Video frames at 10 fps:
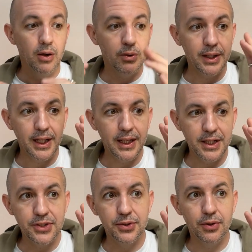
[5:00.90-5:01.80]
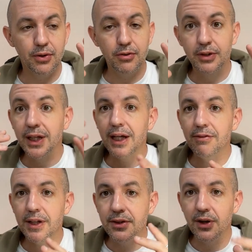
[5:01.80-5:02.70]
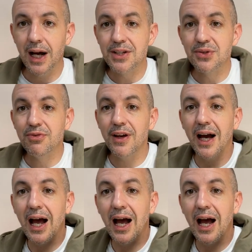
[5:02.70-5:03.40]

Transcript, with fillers: On a tendance très vite à se faire